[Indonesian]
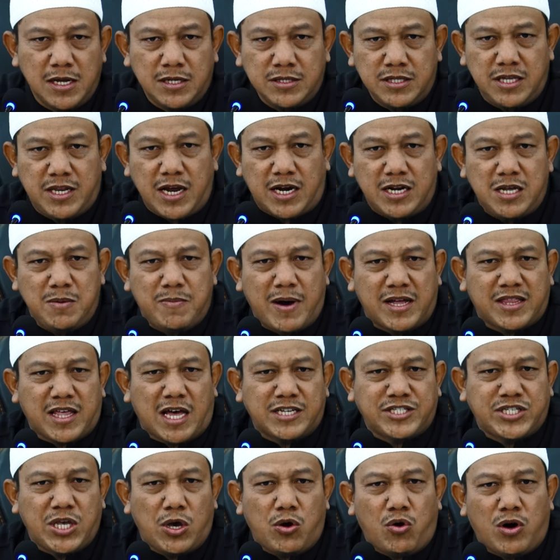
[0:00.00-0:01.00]
Tidak
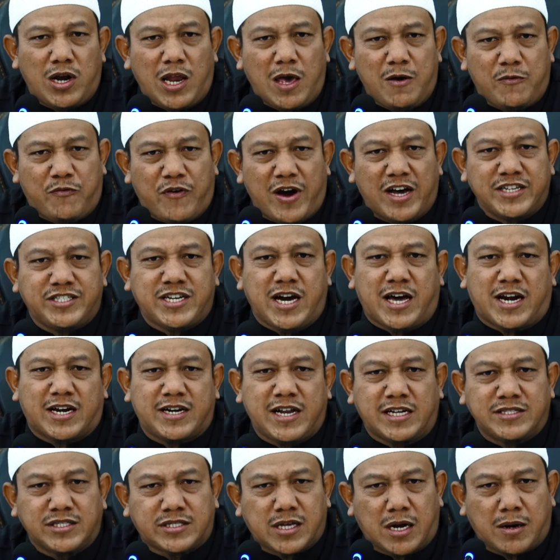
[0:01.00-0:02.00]
dibatasi oleh fajar
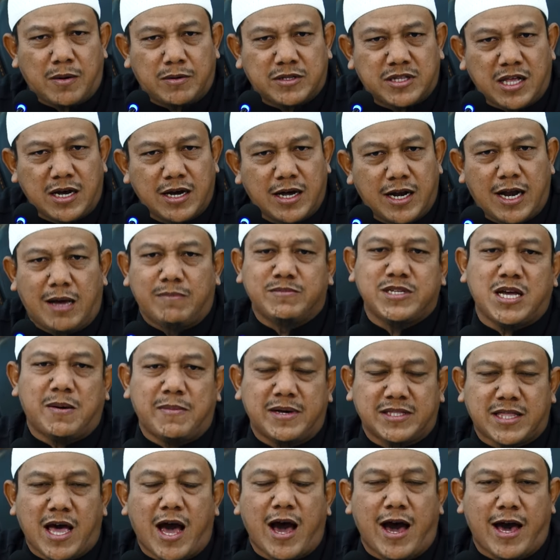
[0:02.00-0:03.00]
dan tenggelamnya
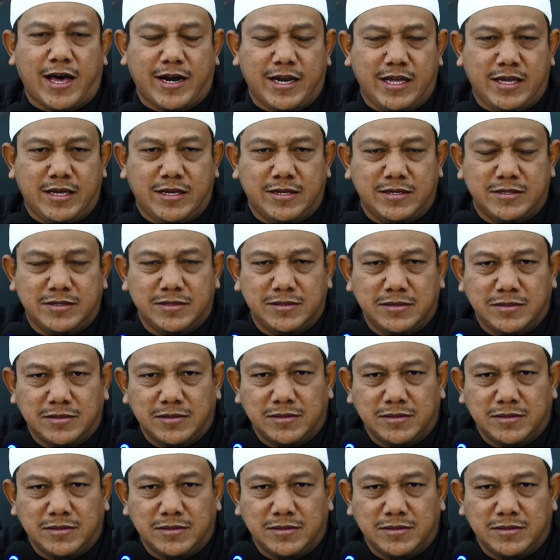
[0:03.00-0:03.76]
matahari